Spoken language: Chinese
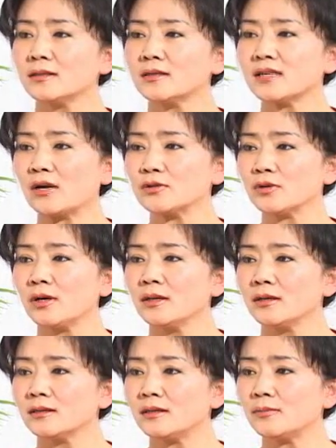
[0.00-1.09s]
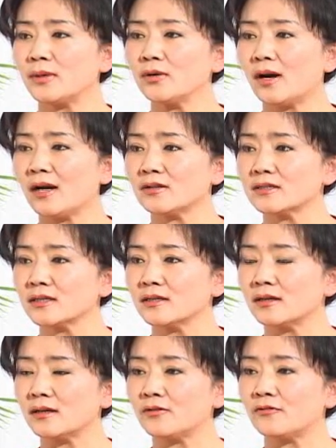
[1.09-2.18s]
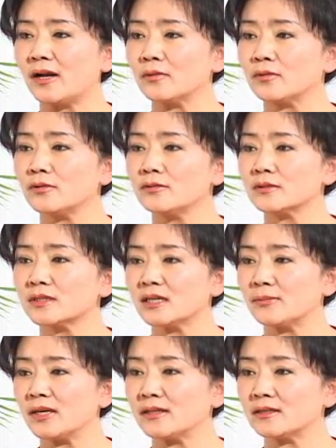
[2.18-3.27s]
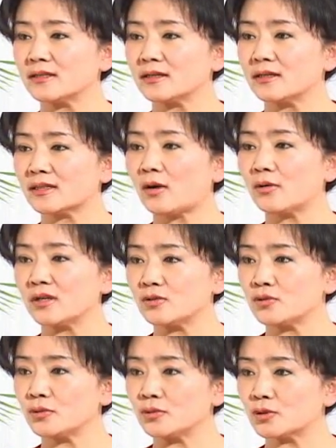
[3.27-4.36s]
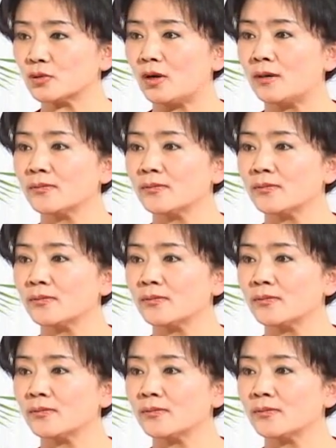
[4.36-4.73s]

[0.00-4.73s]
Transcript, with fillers: 那假如说你没有按照这个法轮功这里边的这个道理去做，